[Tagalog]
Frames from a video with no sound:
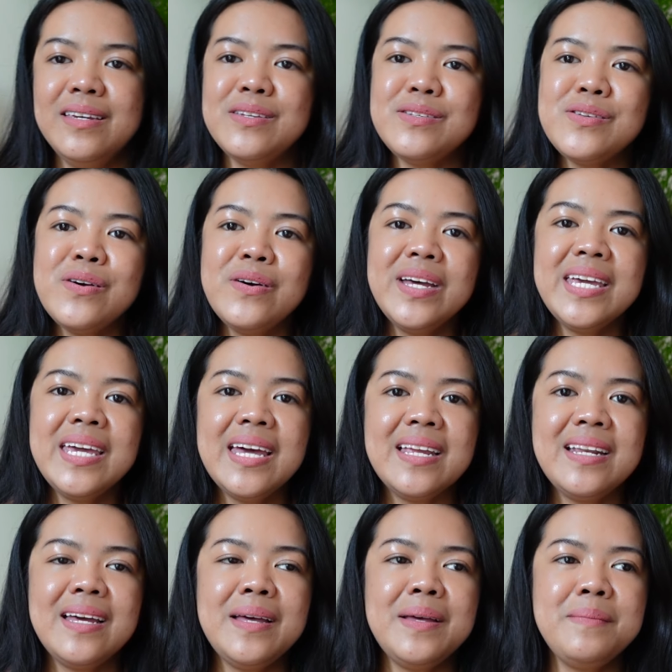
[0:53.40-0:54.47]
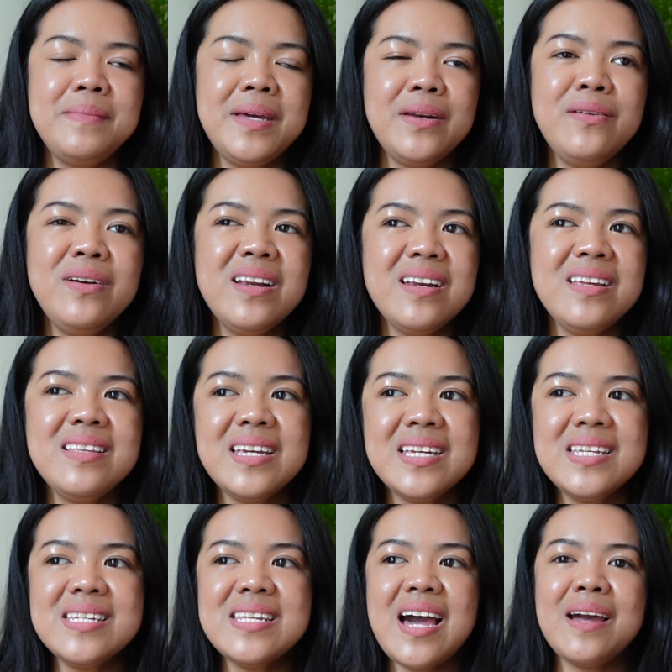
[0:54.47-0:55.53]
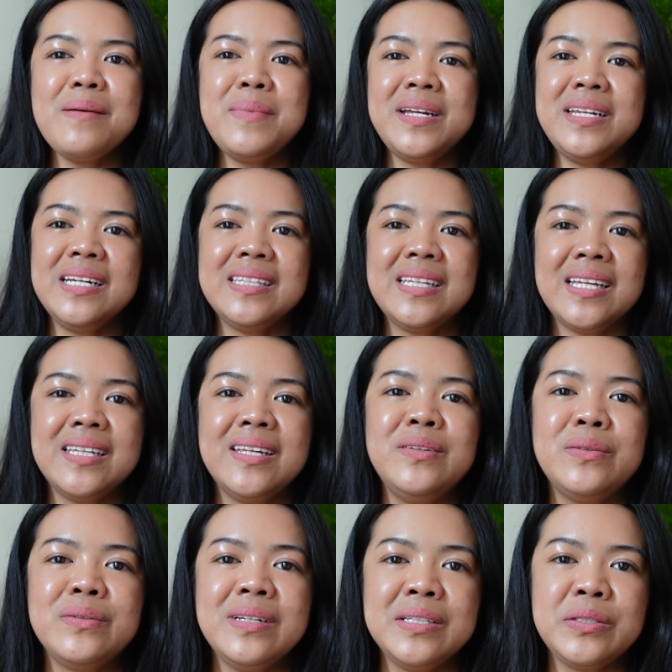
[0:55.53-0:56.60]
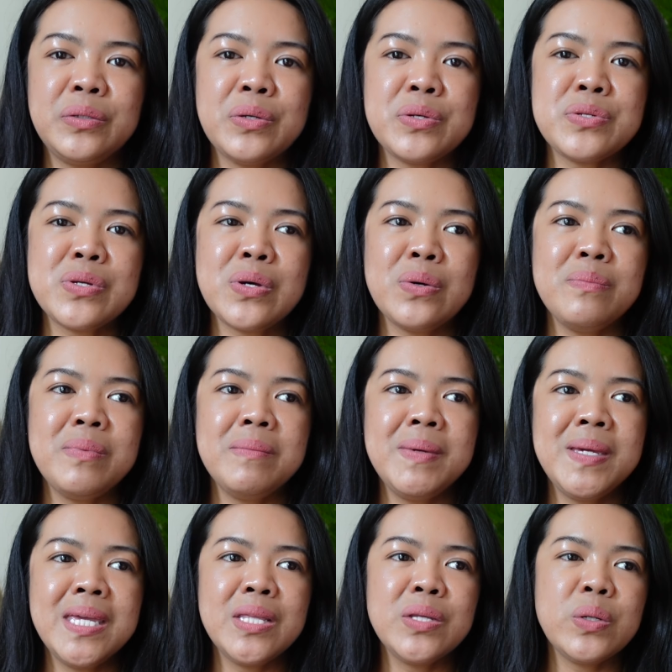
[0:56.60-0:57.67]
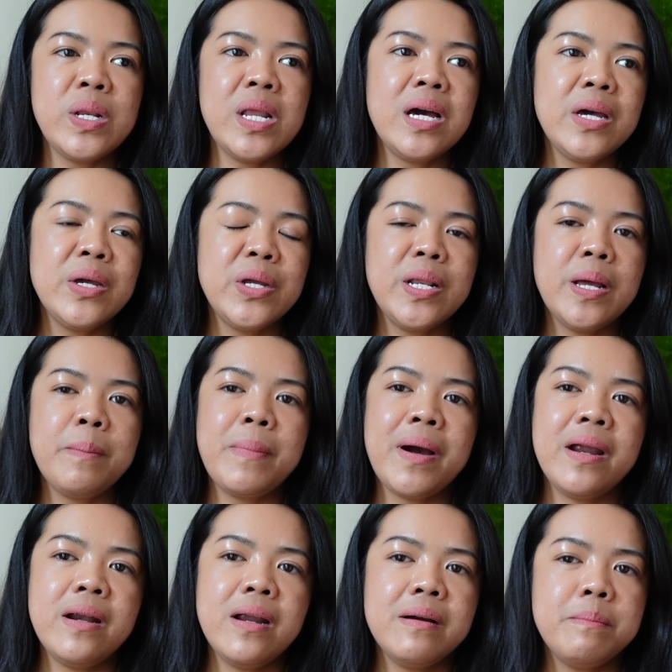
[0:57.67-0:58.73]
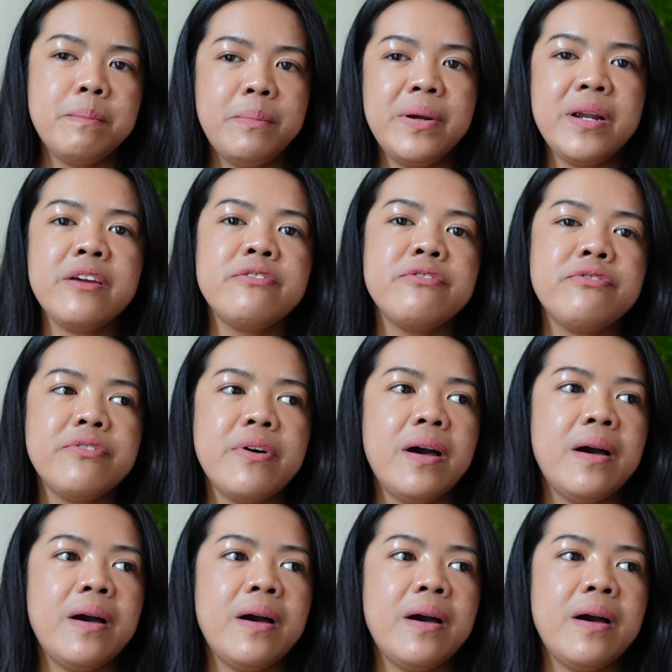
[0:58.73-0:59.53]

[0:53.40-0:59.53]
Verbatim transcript: So, ayan. Um, meron na rin kasi sa akin mga nagtatanong nito. So, bibigyan ko lang kayo ng parang brief